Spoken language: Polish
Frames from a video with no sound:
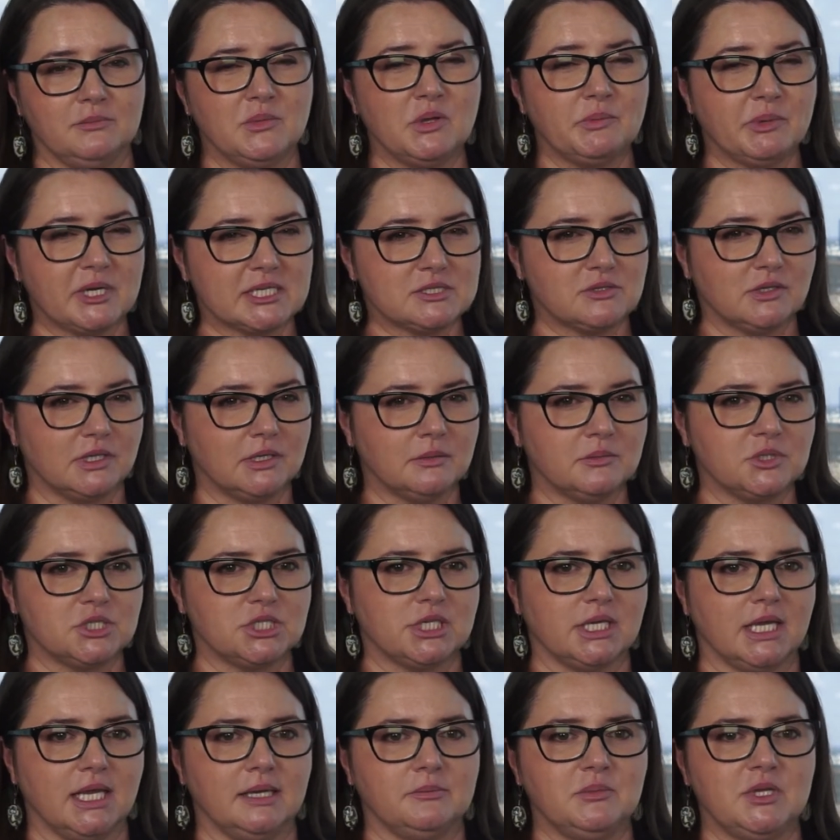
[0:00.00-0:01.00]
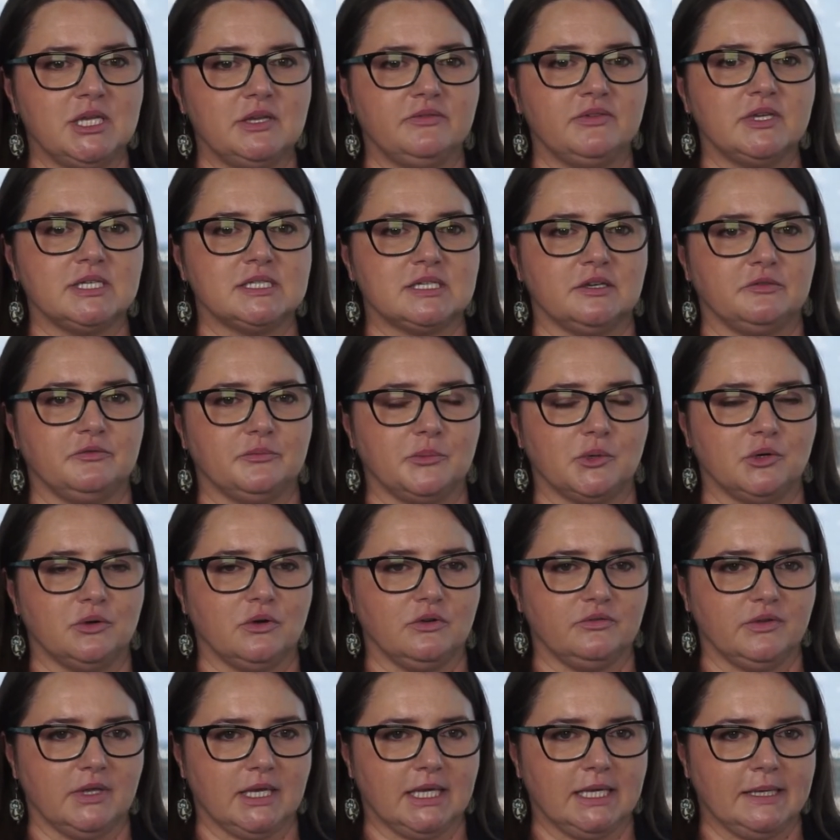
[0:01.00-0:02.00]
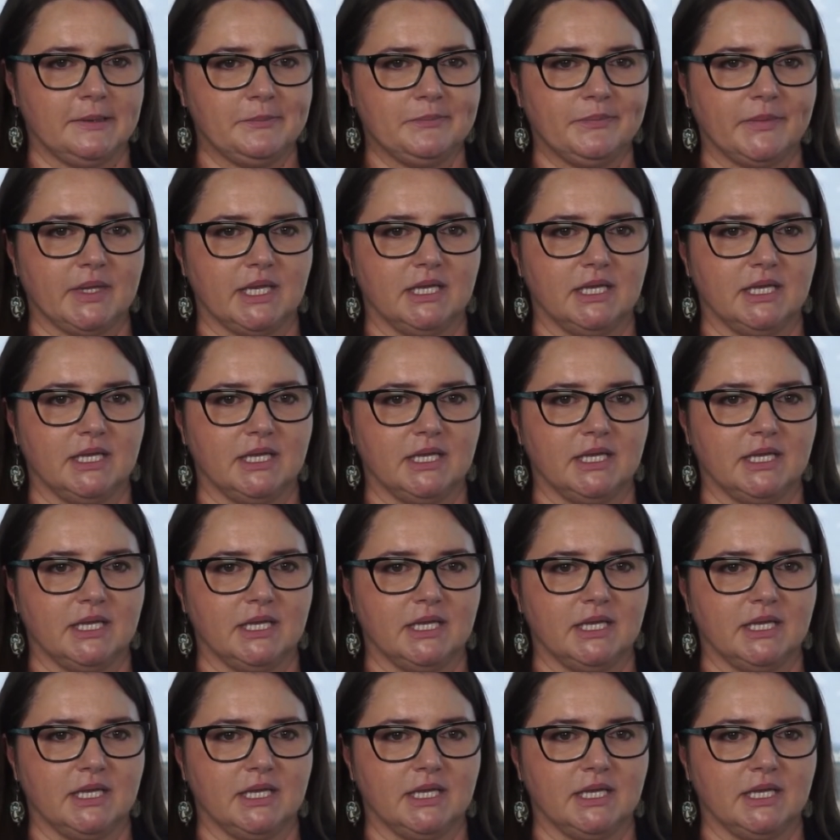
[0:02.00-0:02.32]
my plasujemy się mniej więcej w połowie